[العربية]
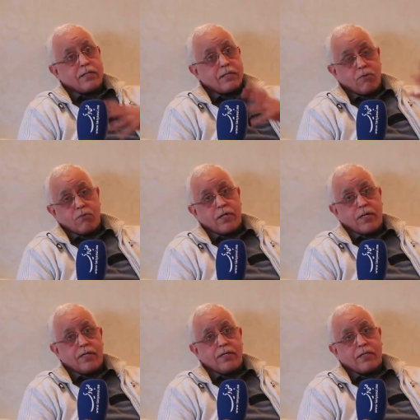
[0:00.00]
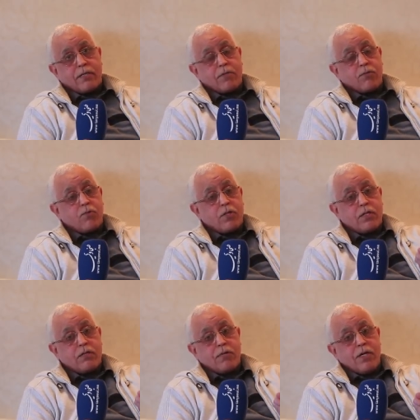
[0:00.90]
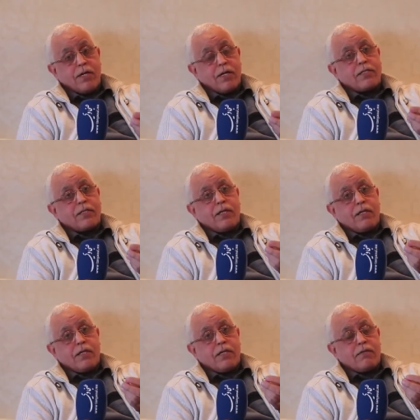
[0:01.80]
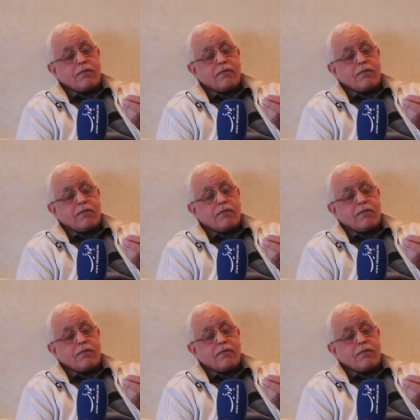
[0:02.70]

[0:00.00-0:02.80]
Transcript: التخوف اللي عند الناس كاملين هو هذا الشيء